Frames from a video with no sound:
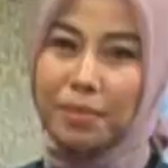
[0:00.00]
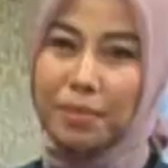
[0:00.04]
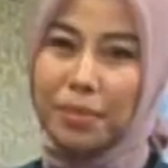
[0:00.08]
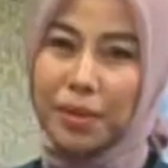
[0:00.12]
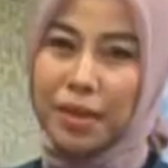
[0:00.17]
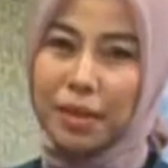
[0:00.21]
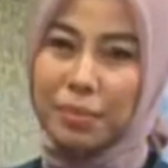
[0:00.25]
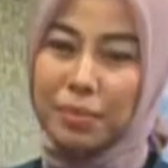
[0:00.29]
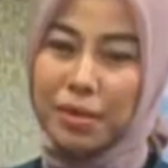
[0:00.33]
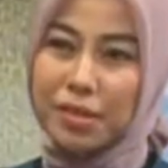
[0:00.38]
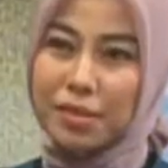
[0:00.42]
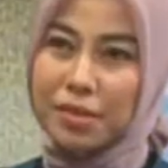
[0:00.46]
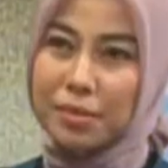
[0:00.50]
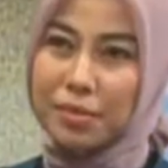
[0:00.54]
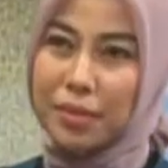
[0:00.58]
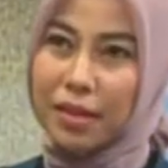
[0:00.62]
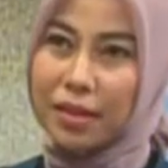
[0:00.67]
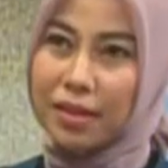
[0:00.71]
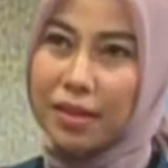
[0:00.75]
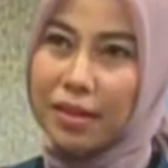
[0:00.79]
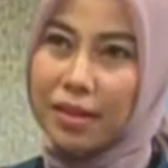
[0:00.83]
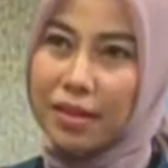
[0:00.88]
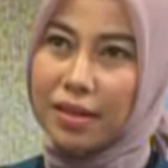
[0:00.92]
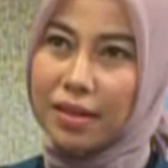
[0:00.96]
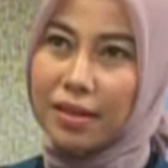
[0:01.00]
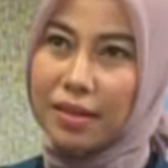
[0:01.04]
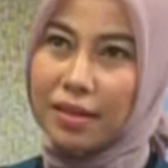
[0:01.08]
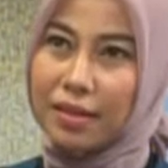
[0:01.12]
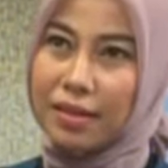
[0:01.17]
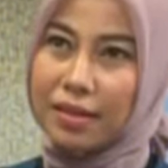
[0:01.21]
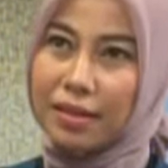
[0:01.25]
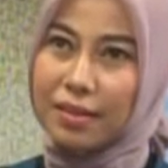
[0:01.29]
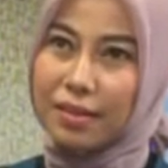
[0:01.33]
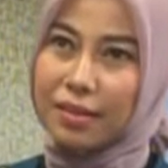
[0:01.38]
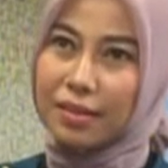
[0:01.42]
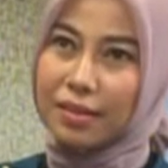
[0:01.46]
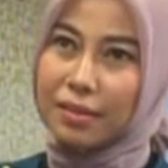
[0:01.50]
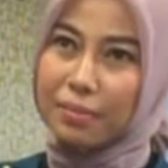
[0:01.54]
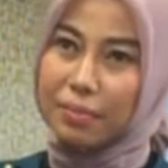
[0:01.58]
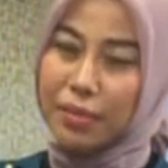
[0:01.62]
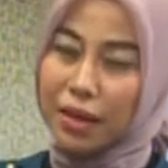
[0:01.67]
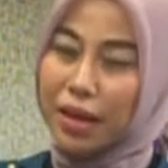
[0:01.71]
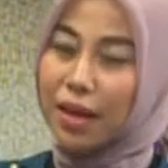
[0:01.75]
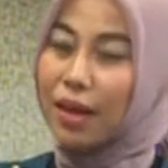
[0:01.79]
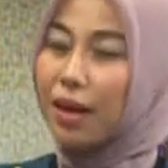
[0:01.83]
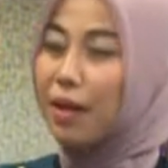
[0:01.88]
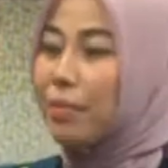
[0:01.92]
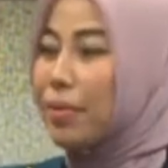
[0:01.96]
bagaimana sih uh,
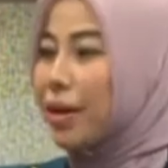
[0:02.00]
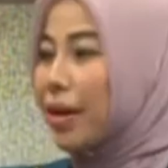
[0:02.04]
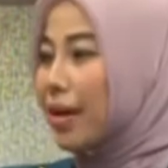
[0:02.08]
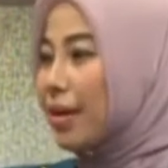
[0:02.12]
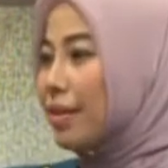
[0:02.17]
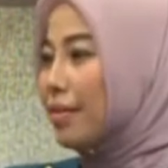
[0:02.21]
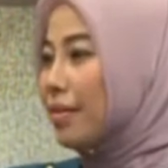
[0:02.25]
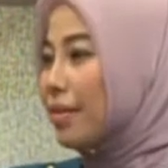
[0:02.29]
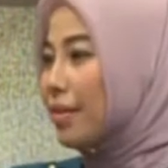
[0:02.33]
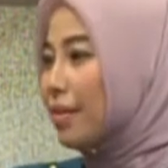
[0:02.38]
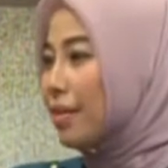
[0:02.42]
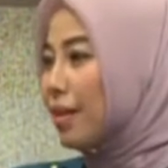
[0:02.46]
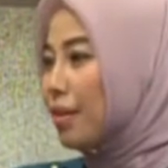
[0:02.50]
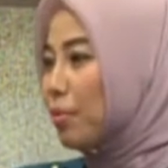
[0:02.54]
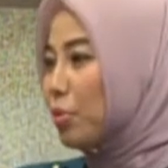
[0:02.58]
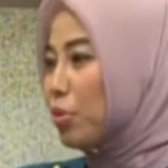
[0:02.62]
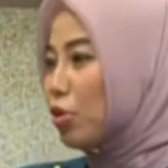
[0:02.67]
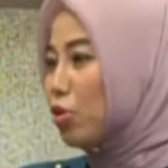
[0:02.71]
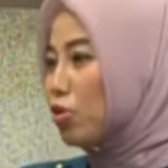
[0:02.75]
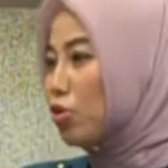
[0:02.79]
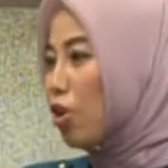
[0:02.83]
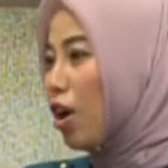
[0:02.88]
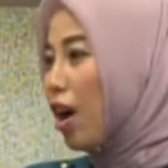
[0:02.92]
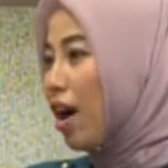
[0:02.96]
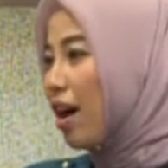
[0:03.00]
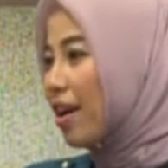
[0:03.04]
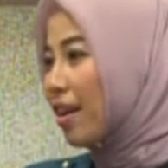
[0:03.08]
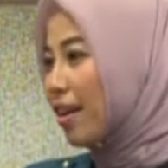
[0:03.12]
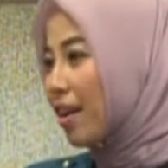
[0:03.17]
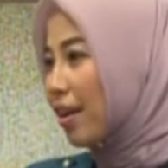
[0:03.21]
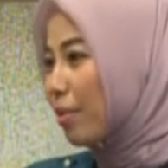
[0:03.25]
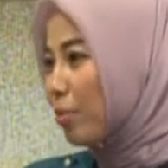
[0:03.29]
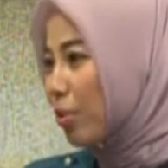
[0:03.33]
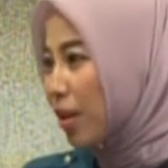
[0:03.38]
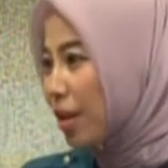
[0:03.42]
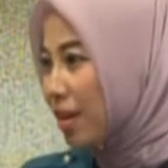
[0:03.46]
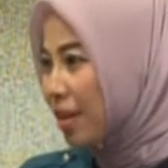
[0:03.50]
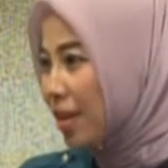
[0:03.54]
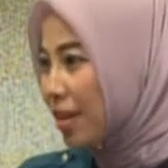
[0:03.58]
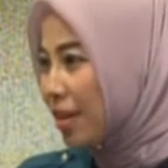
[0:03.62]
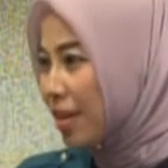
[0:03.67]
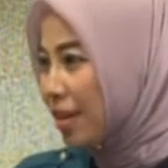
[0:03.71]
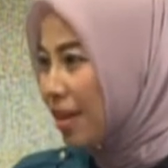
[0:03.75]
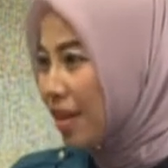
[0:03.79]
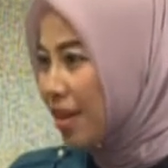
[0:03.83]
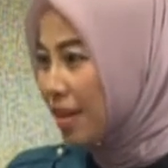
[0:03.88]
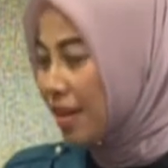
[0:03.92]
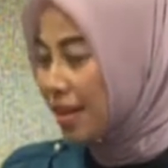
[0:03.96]
PKKBN dalam menyongsong Hari Ibu
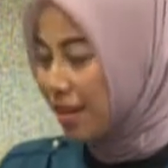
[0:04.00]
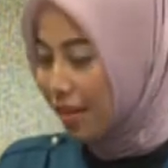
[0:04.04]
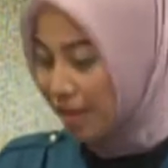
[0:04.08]
ini hmm.